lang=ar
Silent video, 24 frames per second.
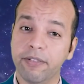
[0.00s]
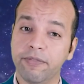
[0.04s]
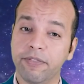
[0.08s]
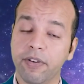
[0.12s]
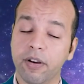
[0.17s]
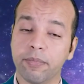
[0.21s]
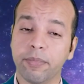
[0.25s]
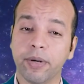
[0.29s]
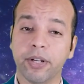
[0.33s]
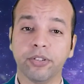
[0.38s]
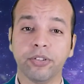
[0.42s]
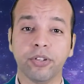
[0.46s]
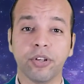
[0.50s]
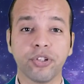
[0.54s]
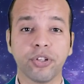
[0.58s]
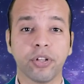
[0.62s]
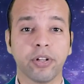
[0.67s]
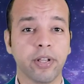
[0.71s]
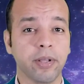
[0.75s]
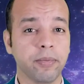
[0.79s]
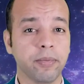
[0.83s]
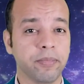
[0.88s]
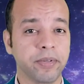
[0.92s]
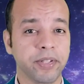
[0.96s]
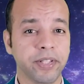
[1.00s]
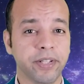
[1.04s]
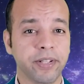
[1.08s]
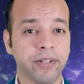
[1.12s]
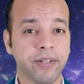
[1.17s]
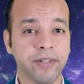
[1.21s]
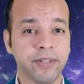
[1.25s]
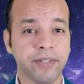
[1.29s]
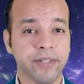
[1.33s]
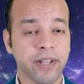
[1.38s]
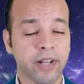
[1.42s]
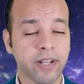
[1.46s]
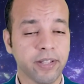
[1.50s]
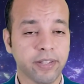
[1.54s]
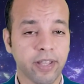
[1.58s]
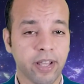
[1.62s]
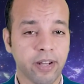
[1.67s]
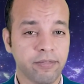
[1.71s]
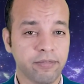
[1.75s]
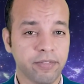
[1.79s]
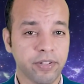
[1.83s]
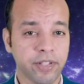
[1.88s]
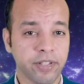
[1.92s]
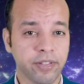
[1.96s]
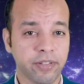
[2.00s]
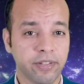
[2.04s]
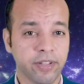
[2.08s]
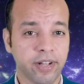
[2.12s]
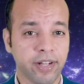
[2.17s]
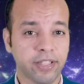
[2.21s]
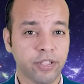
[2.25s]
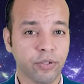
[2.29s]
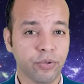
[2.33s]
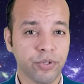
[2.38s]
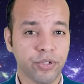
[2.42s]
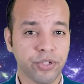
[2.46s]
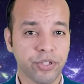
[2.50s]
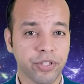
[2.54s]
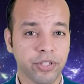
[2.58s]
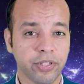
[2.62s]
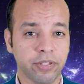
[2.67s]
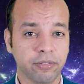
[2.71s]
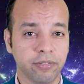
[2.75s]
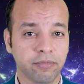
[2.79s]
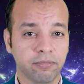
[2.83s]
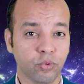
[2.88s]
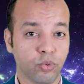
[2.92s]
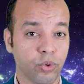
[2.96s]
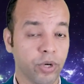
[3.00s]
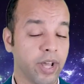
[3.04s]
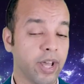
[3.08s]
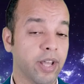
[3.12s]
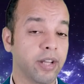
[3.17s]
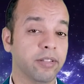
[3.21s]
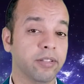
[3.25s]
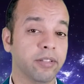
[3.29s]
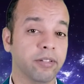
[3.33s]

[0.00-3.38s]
في 14 أبريل سنة 2023 وكالة